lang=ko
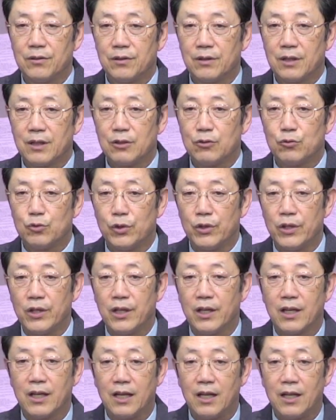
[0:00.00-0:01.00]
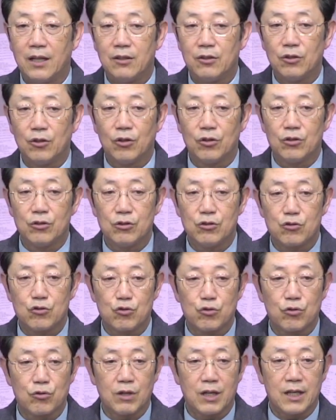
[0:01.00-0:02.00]
그러니까 죄가 너를
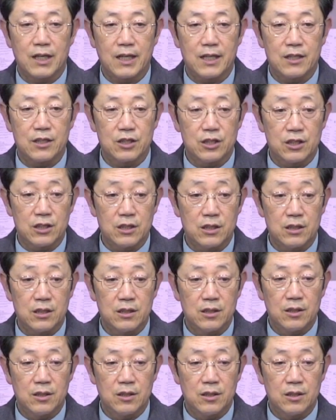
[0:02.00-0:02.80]
주관하지